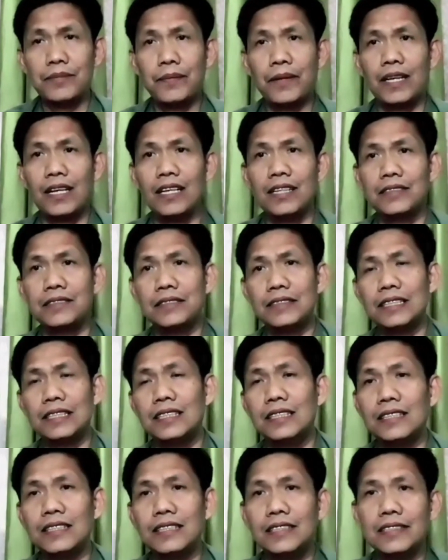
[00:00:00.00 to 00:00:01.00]
pangako
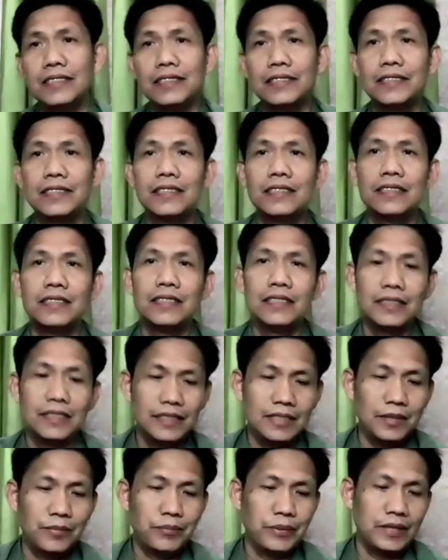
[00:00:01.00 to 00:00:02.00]
ay eh,
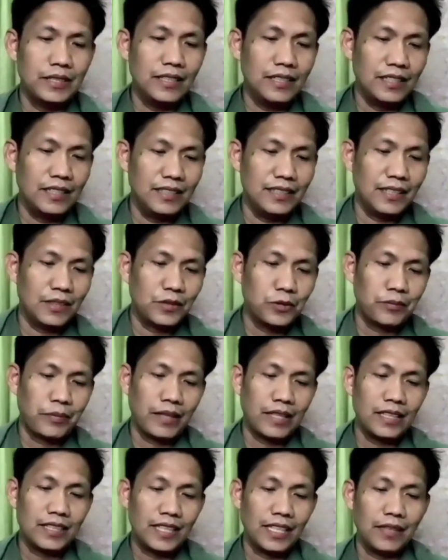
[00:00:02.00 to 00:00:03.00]
hindi pwedeng hindi niya
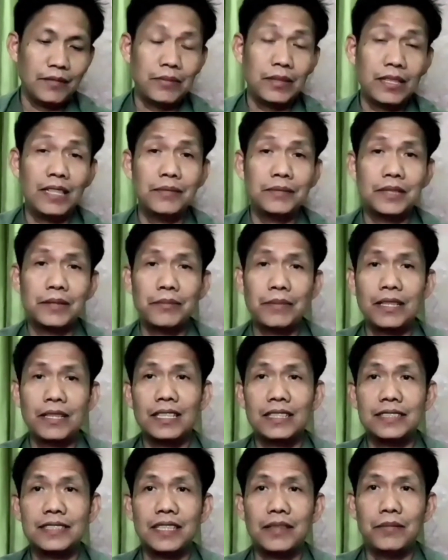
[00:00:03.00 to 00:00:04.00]
tuparin kay Abraham
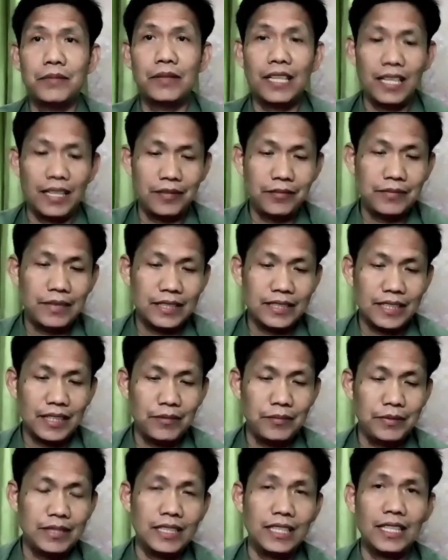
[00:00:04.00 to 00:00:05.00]
sapagkat si Abraham, ang
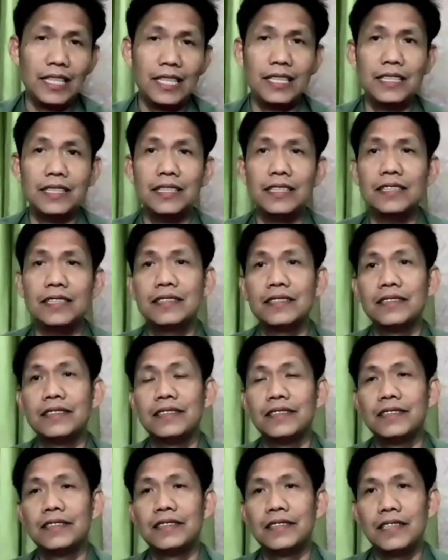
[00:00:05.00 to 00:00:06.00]
sabi niya nga ay eh,
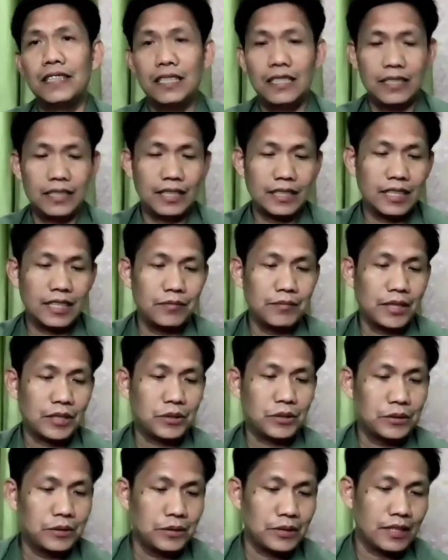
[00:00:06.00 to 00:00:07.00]
ah, naging
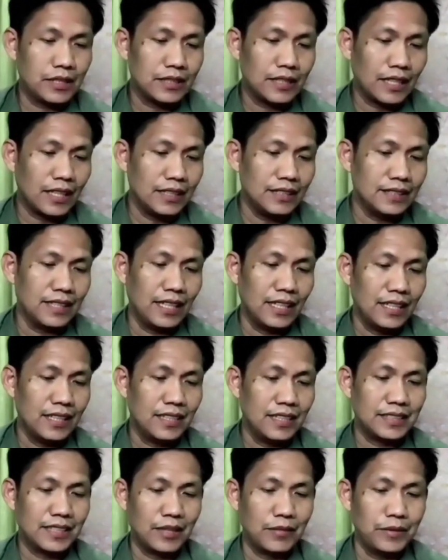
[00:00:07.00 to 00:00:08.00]
masunurin sa kanya,
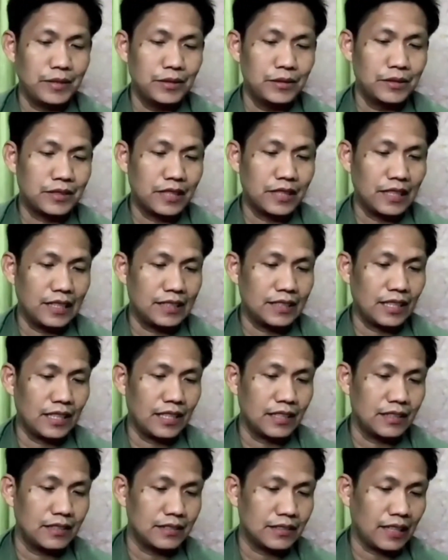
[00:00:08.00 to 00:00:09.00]
ang sabi doon sa
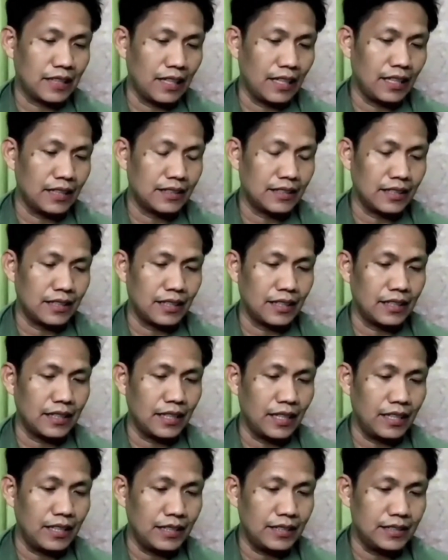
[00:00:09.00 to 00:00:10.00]
isang talata ng
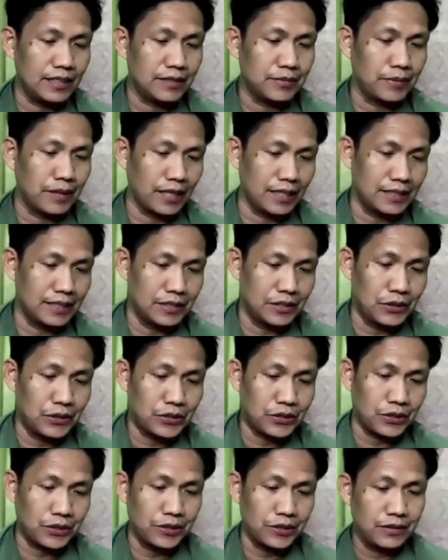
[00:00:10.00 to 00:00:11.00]
Genesis, brother
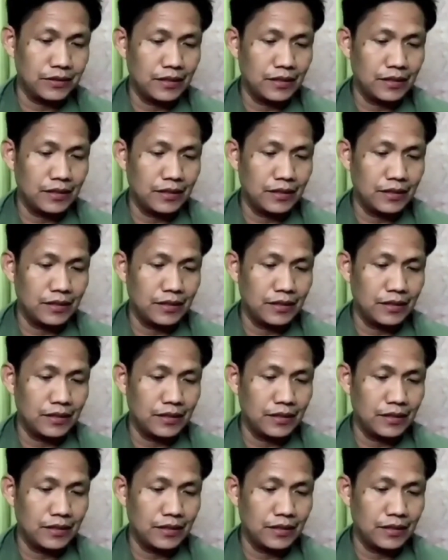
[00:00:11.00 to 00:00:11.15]
Johnson,